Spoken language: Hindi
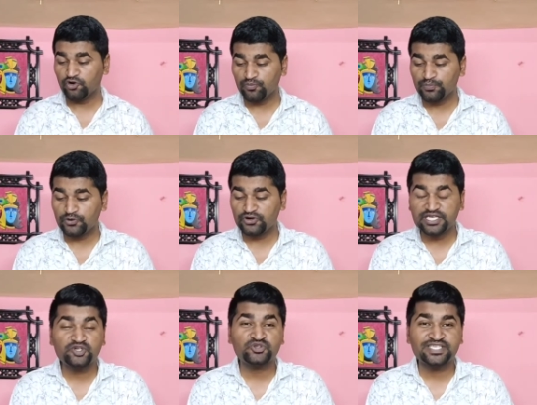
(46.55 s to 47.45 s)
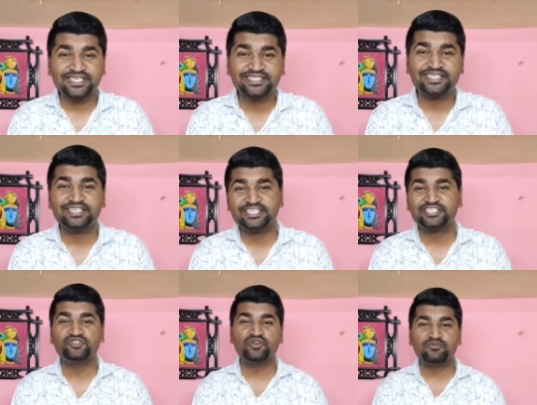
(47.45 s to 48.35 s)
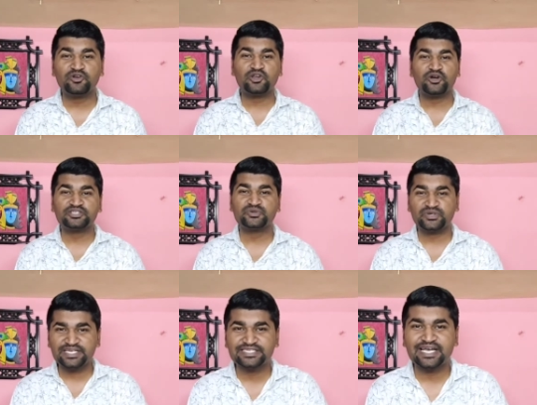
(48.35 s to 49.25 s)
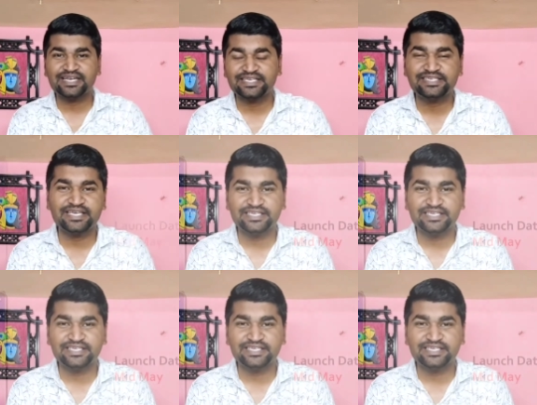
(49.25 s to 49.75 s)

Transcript: ओप्पो रीनो सिक्स सीरीज़ जो है वो लॉन्च होने जा रही है